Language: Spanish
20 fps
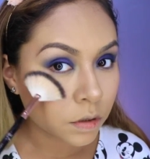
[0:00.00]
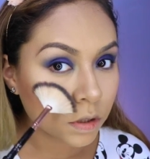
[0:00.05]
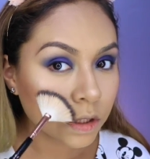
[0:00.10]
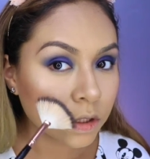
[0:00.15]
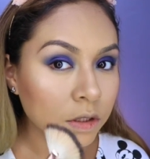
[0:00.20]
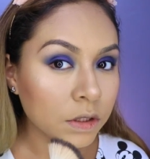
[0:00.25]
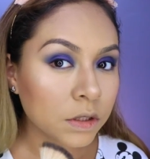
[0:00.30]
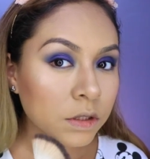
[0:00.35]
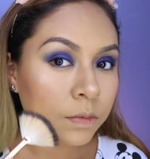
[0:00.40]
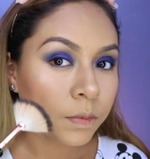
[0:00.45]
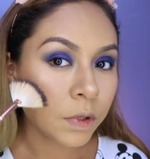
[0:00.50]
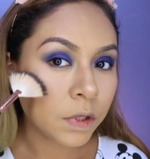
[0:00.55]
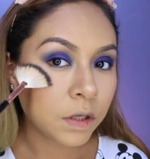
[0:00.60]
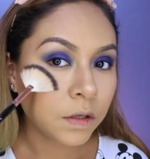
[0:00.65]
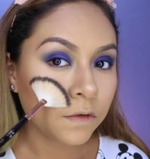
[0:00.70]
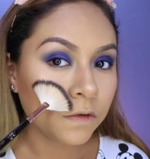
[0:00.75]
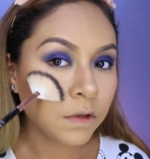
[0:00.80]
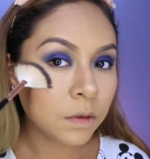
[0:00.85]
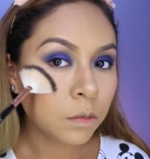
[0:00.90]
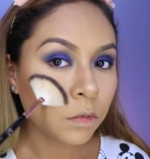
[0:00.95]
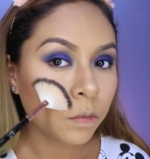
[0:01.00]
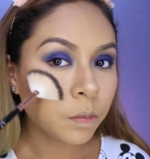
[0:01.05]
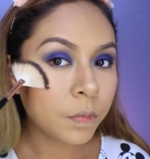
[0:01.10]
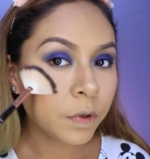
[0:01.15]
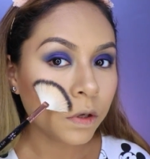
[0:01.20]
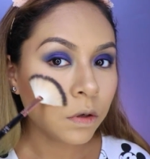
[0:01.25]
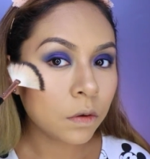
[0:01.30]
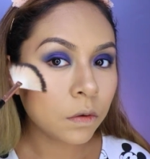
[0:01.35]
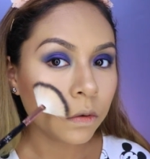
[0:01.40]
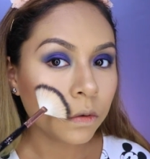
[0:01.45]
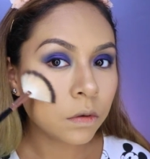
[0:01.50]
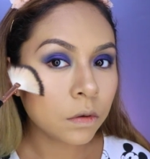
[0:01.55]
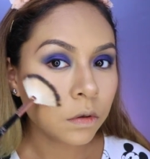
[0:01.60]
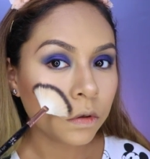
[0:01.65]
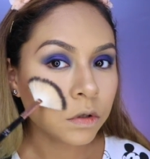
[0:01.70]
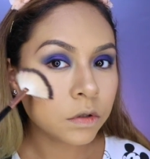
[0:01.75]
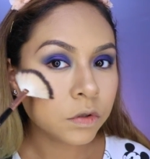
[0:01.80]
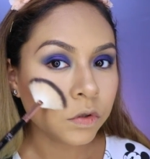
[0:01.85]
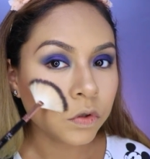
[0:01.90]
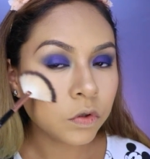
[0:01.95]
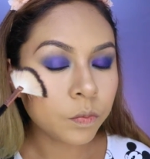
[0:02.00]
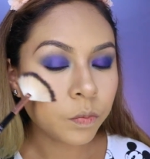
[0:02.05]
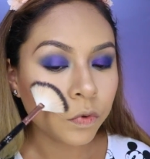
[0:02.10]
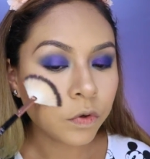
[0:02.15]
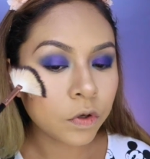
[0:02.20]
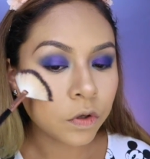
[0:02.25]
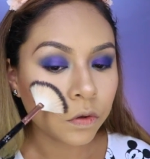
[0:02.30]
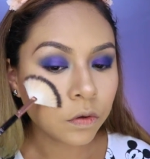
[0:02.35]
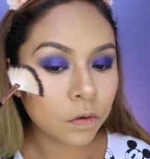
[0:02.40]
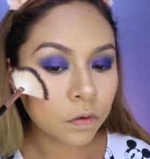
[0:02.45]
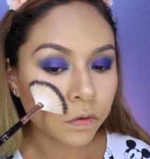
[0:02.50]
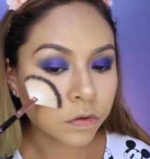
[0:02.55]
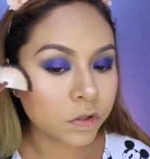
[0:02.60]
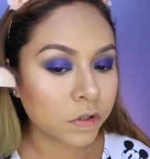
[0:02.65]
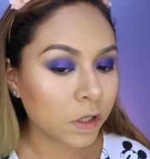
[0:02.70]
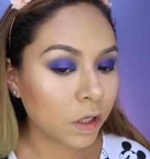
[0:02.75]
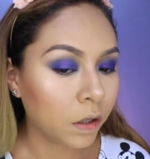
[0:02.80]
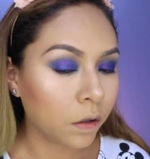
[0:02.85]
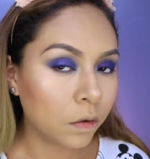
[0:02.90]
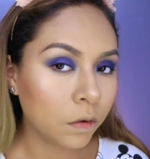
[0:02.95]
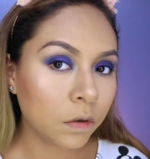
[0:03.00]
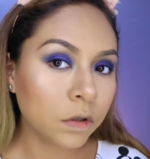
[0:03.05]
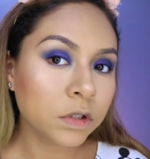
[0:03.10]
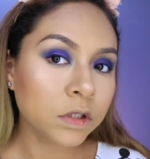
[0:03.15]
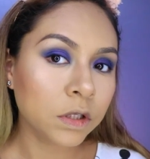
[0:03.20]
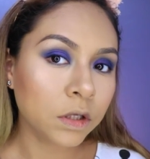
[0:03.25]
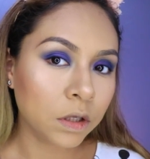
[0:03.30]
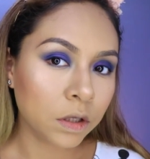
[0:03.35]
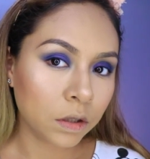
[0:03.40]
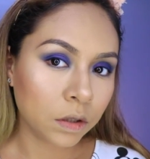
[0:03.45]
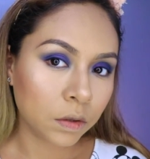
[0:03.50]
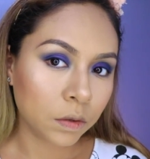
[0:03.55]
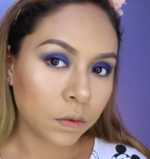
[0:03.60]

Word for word: Este es bellísimo, pero estoy poniéndolo seco, así que